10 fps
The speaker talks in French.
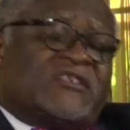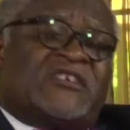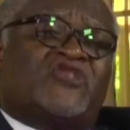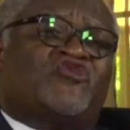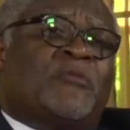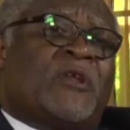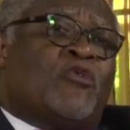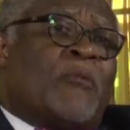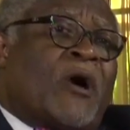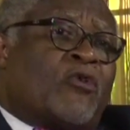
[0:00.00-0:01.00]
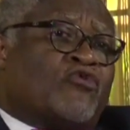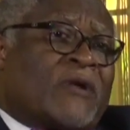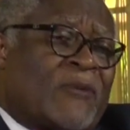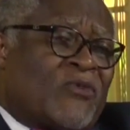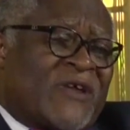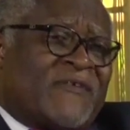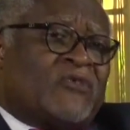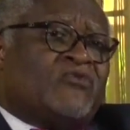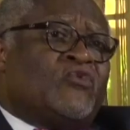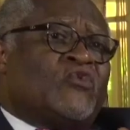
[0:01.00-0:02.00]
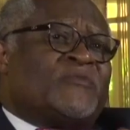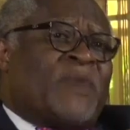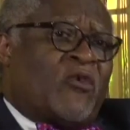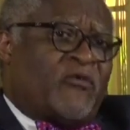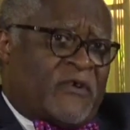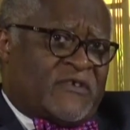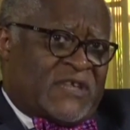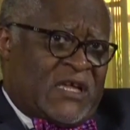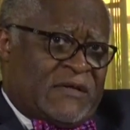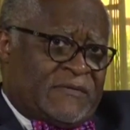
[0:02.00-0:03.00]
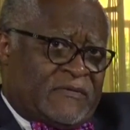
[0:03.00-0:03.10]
J'ai jumelé le barreau du Cameroun avec 12 barreaux français.